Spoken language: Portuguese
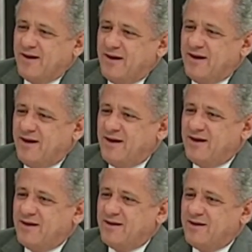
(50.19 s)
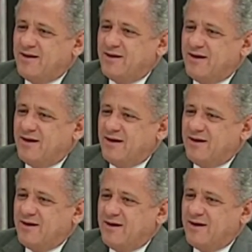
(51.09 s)
E
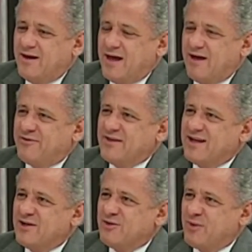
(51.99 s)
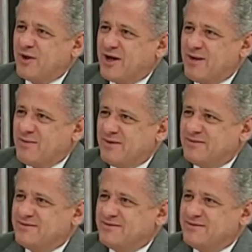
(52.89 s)
a finalidade do programa,